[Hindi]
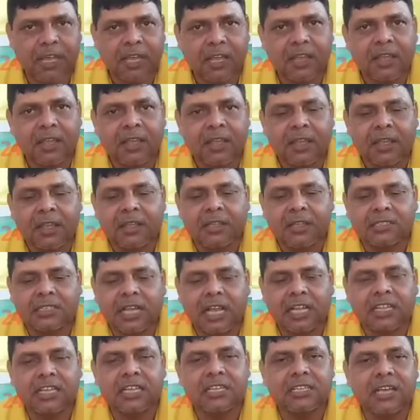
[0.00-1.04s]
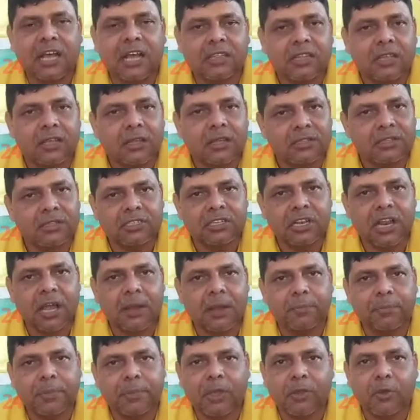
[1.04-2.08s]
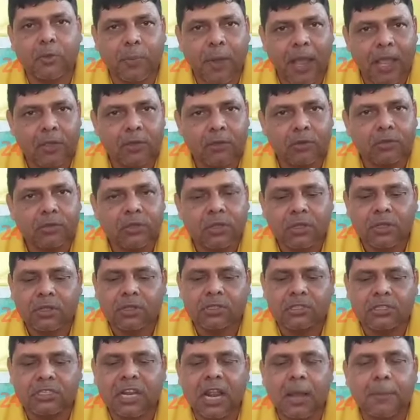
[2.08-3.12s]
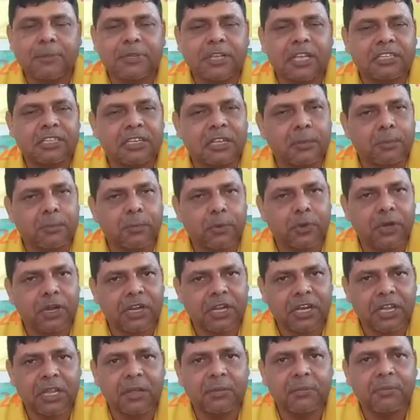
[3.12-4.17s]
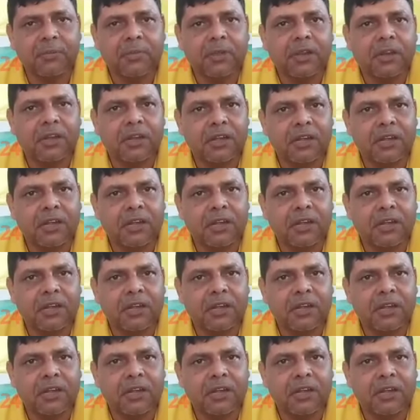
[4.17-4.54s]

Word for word: प्राप्त है साथ ही साथ जिला के उपायुक्त जिला प्रशासन की पूरी टीम